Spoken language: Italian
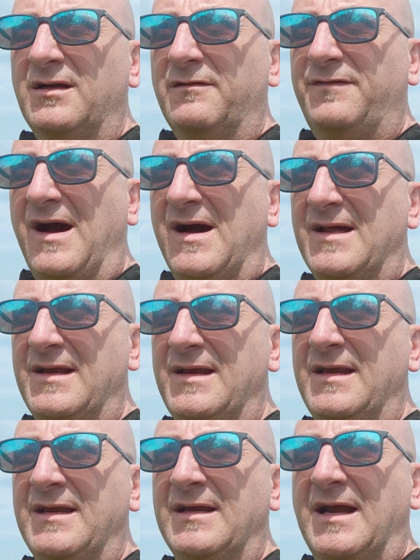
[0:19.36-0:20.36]
fare
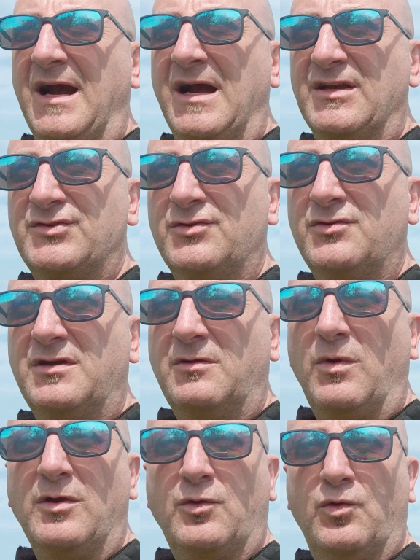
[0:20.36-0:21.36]
in caso
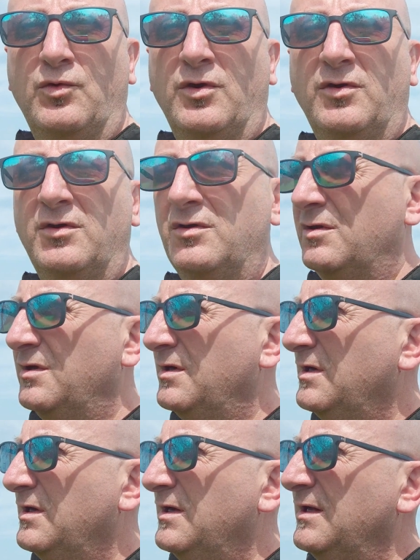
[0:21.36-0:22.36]
qualcuno
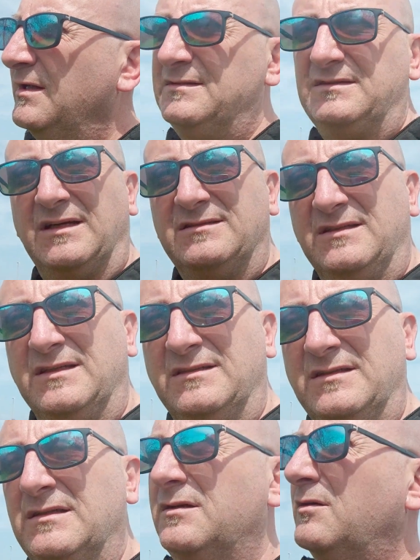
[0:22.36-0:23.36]
ti
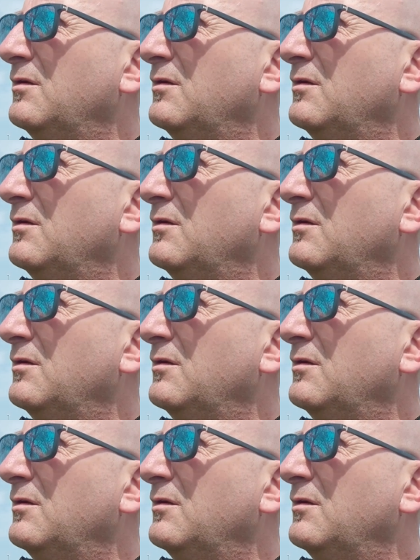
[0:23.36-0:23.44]
additi,